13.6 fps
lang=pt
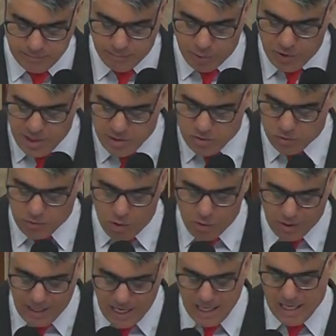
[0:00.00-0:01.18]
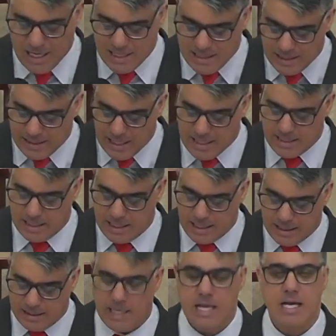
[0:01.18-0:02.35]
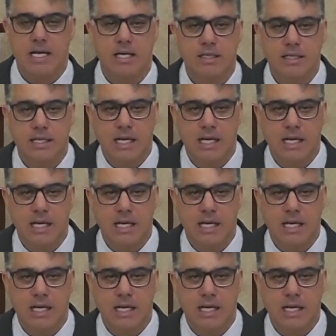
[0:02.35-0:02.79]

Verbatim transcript: Por isso, qualquer residência na terra,